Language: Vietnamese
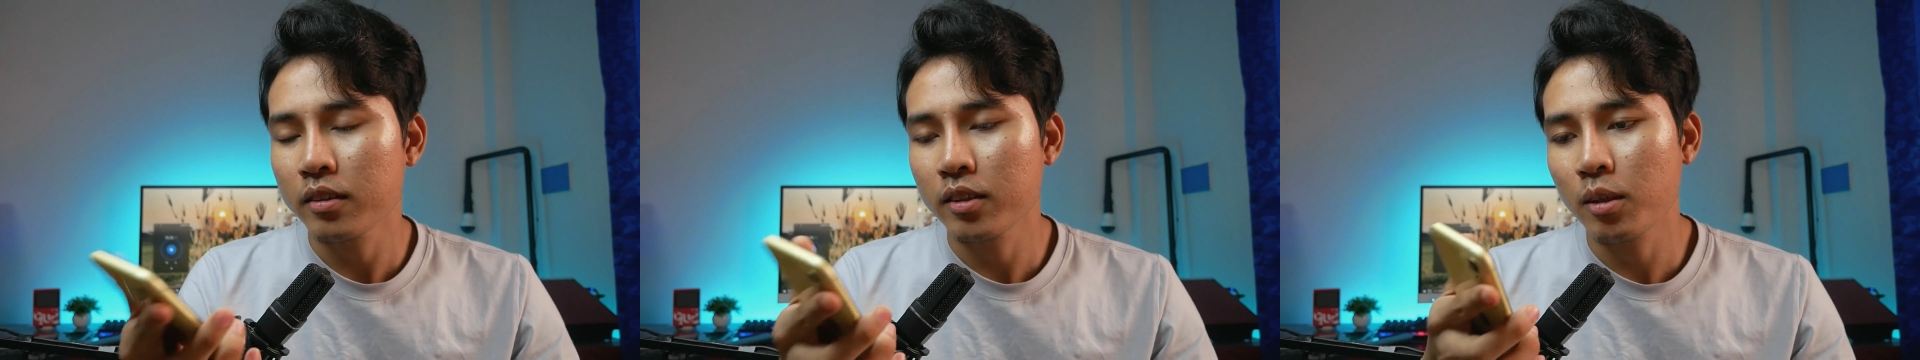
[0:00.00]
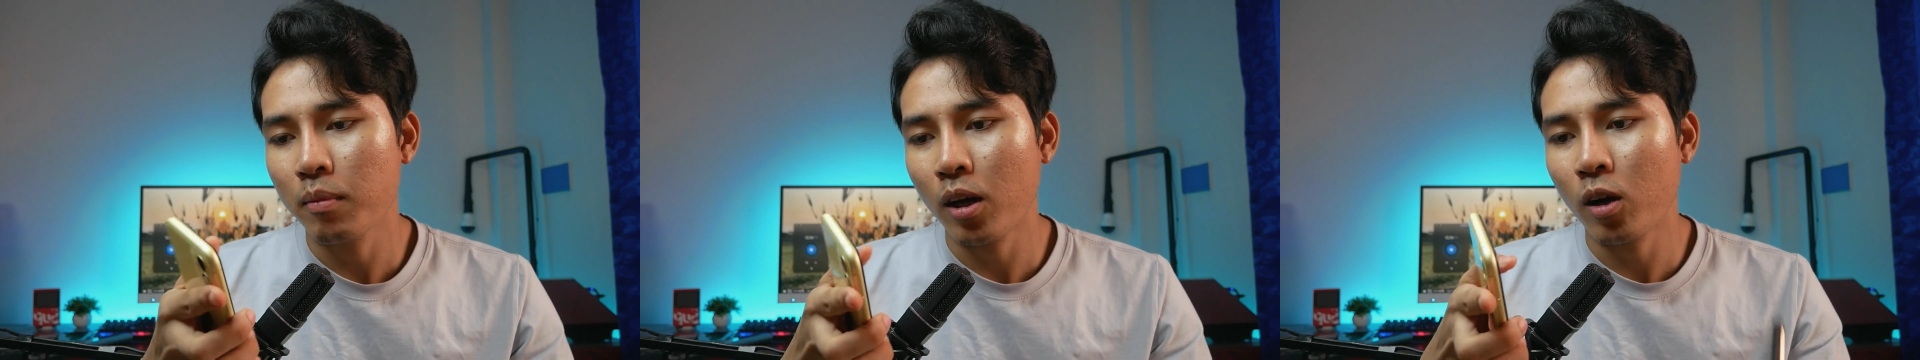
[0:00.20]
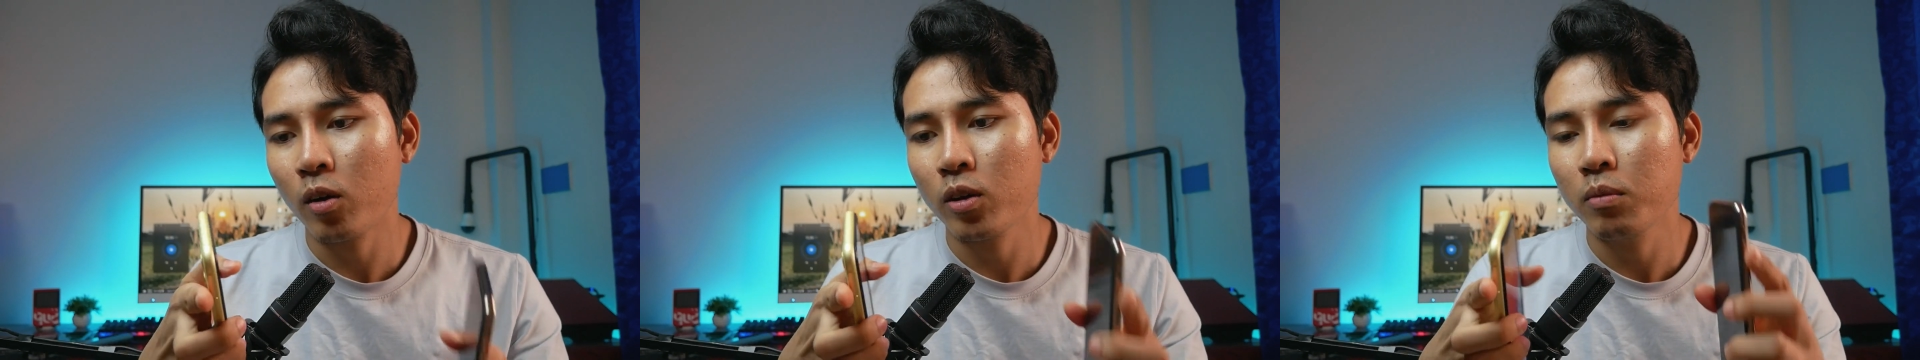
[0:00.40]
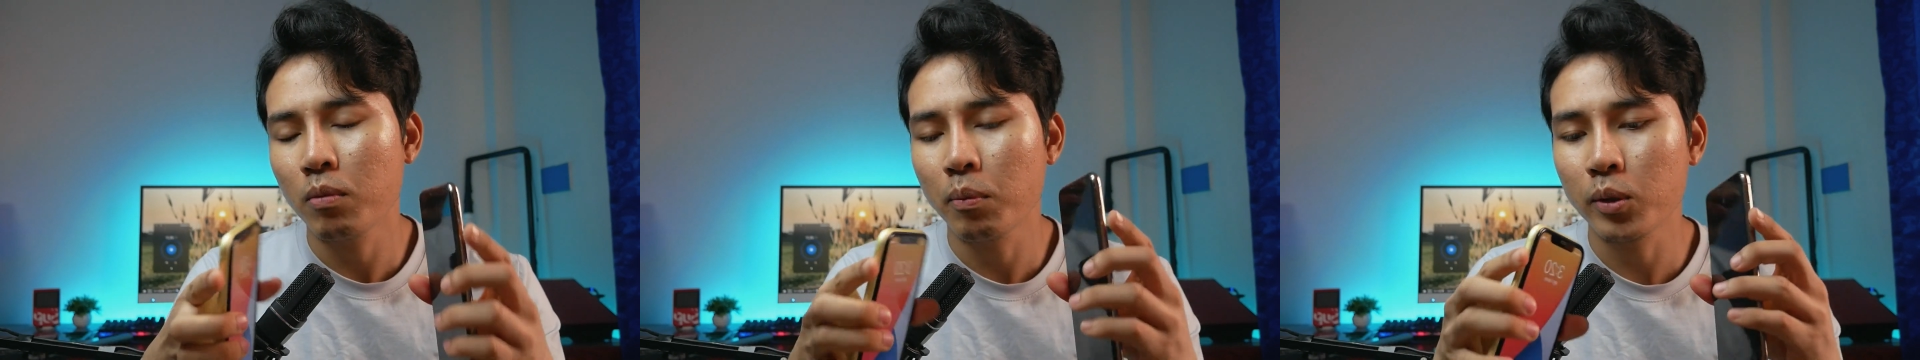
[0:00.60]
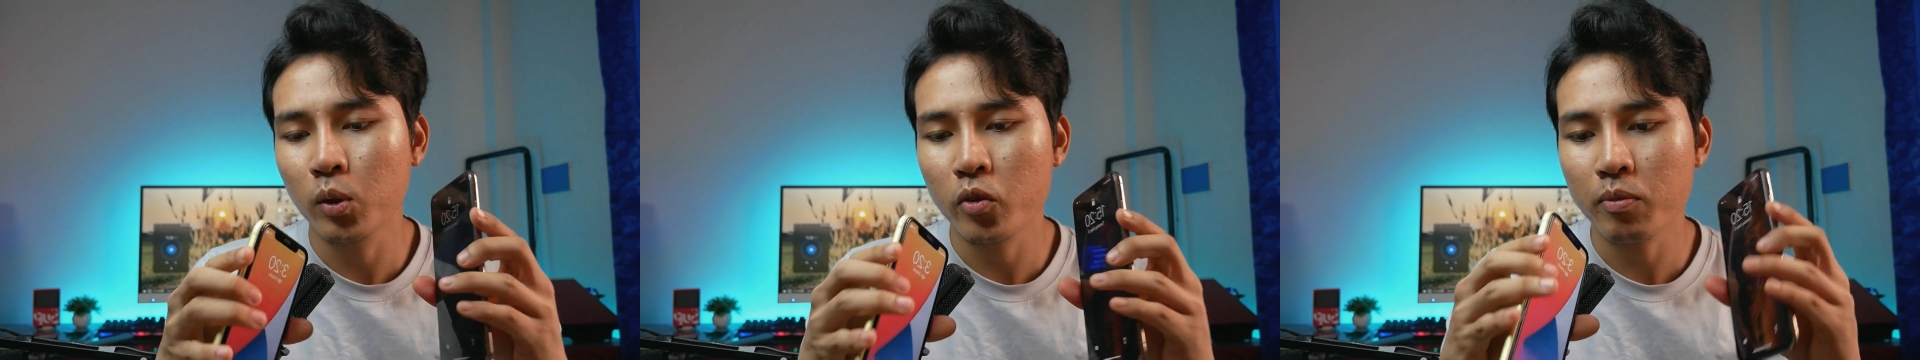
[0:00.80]
nhầm ai
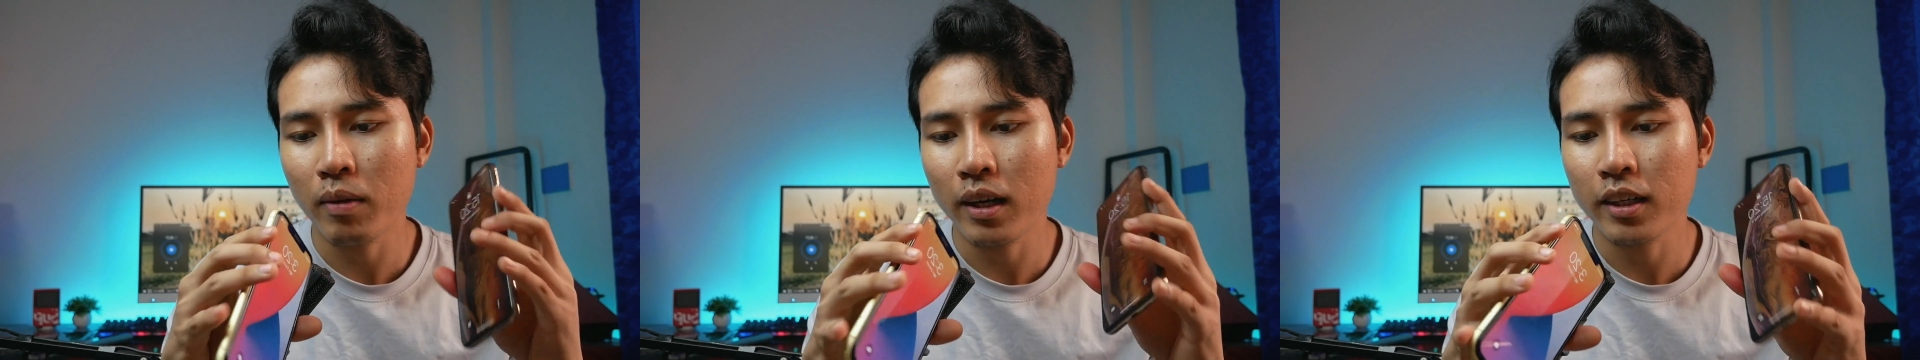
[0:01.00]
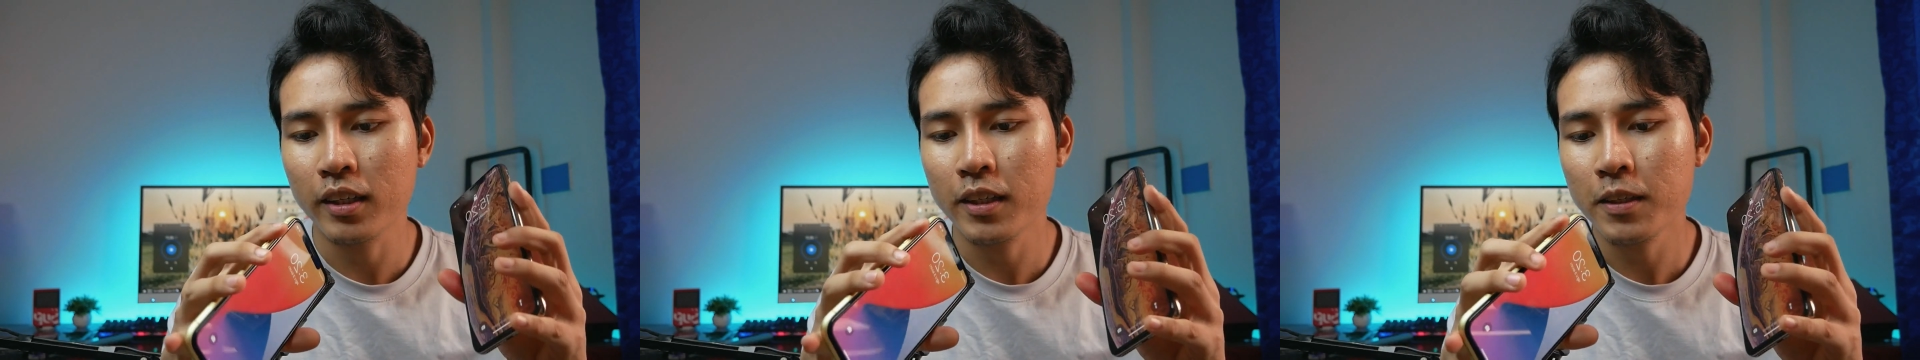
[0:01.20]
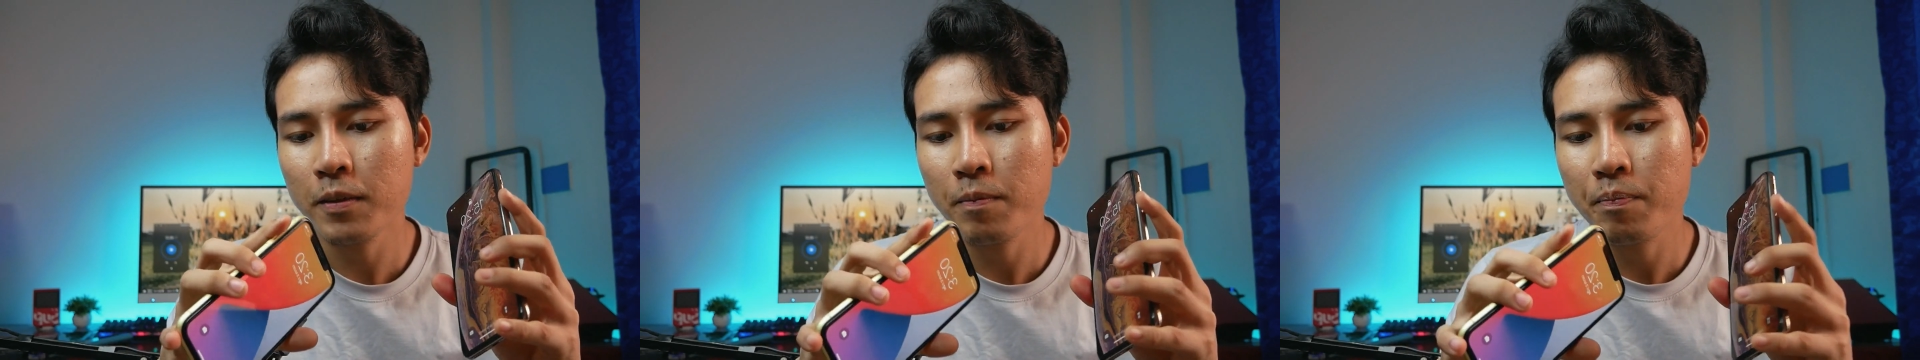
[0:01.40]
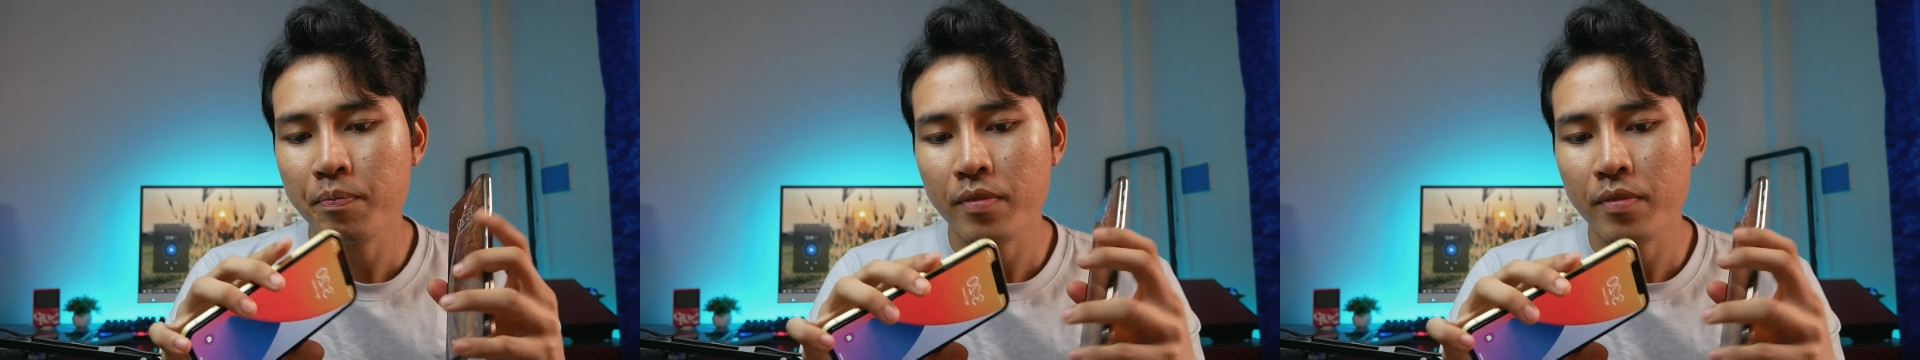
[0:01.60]
một tụ smart cái này